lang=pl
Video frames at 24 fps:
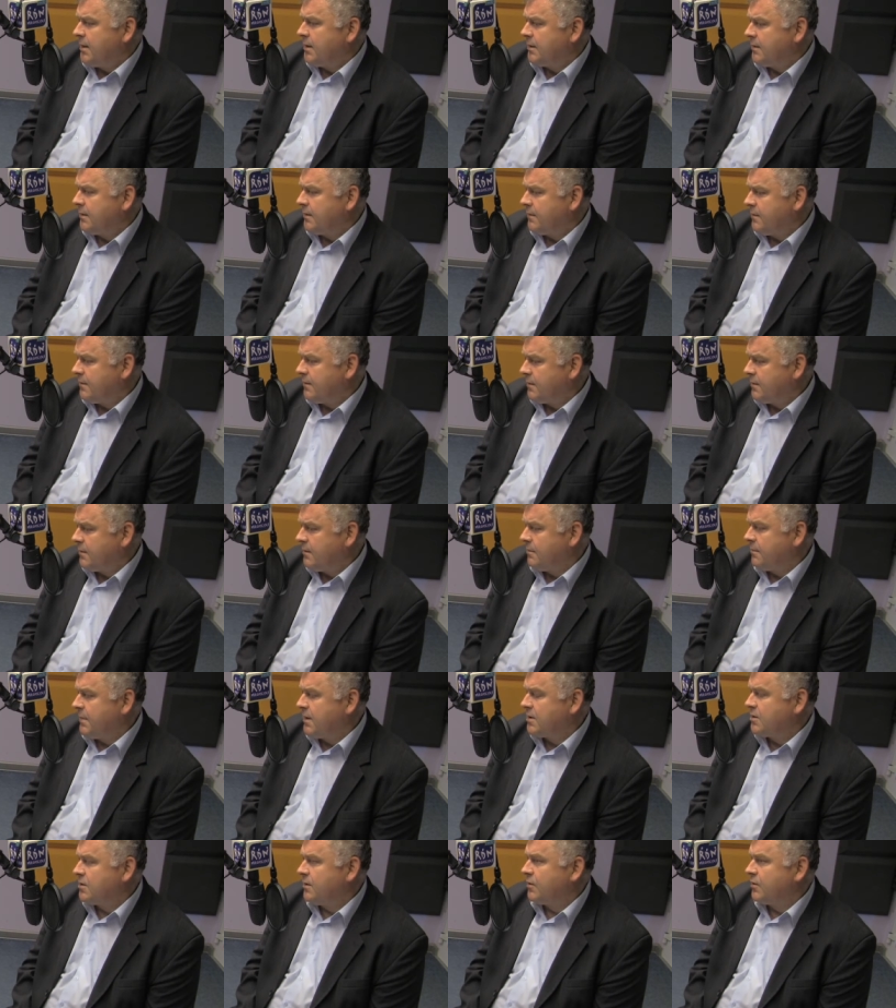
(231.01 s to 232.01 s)
Y,
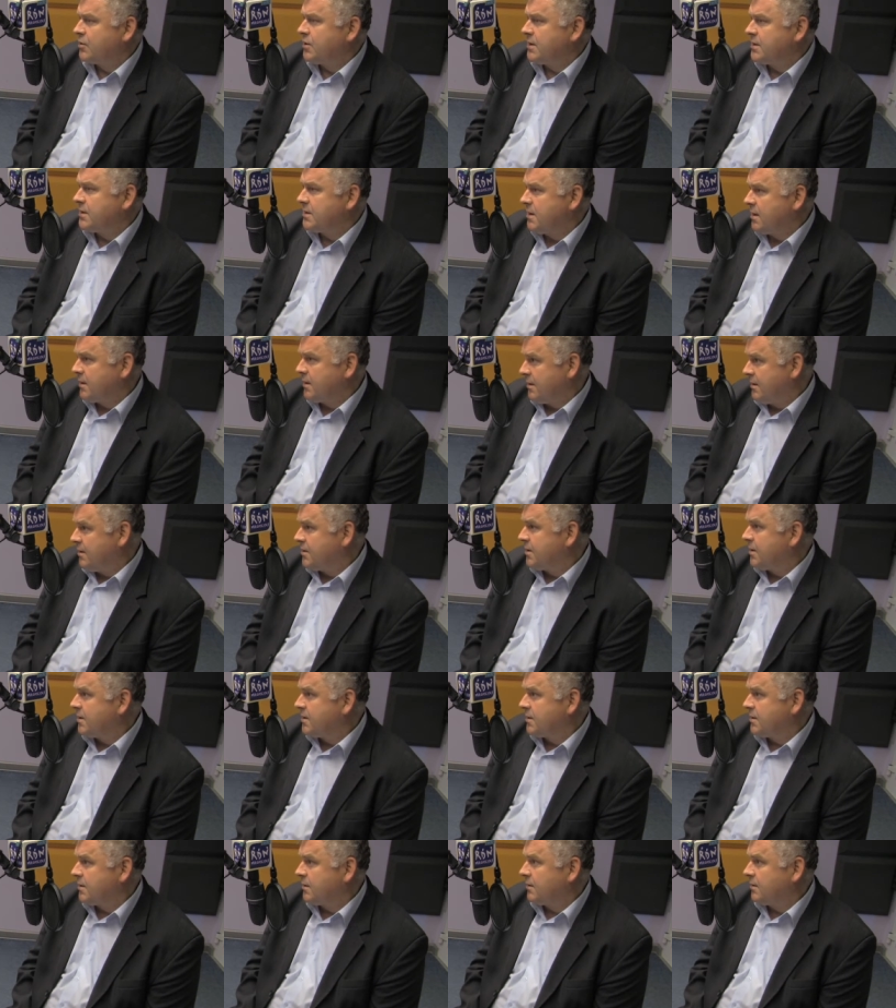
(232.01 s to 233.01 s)
bardzo nowoczesna i
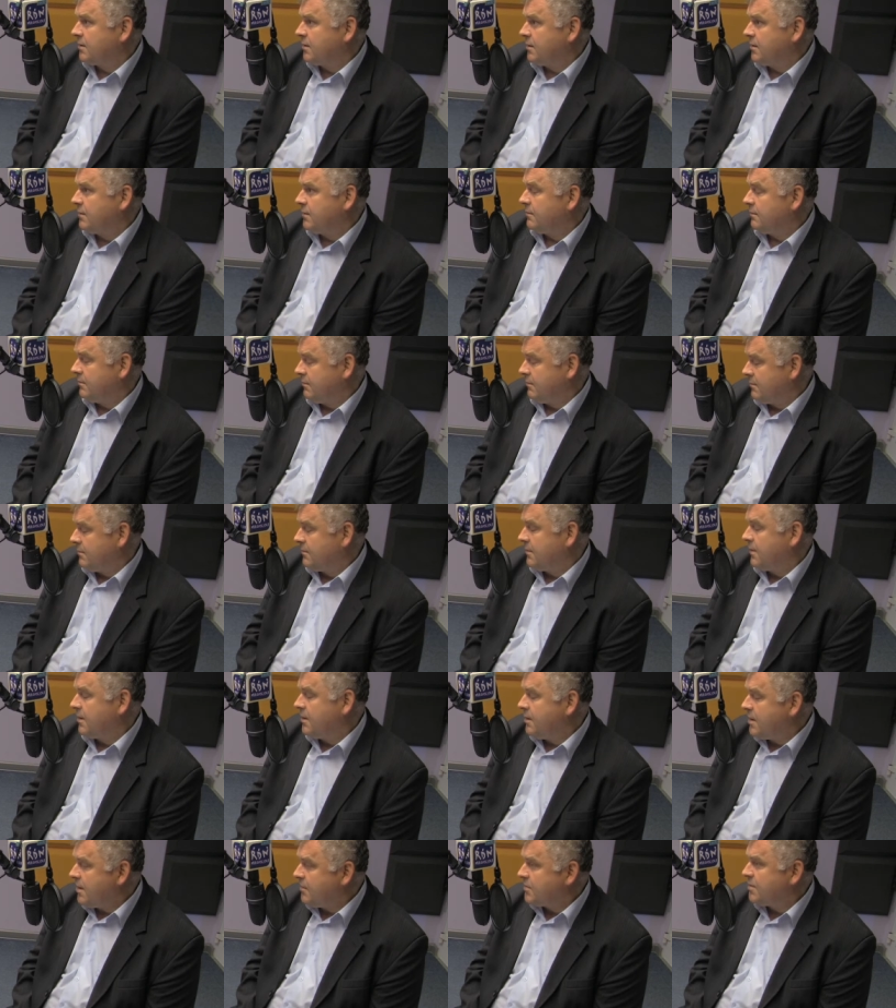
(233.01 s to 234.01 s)
często gdy y,
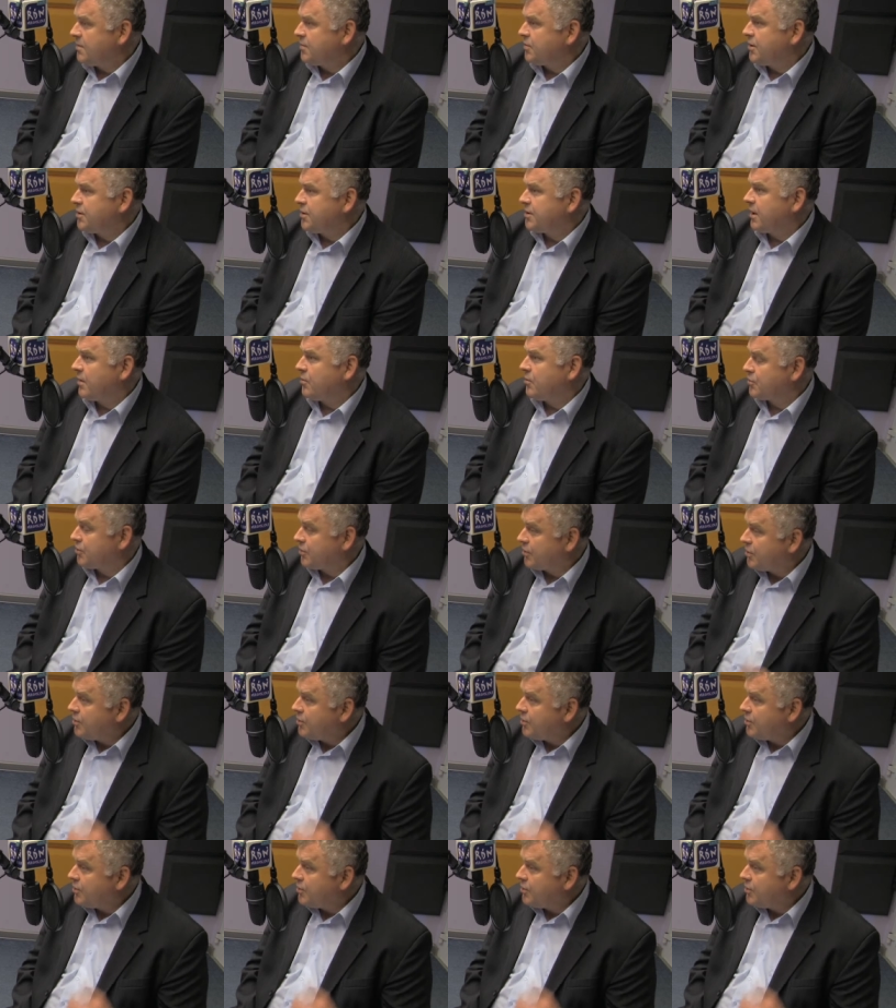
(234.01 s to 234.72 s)
i Niemcy przyjeżdżają, czy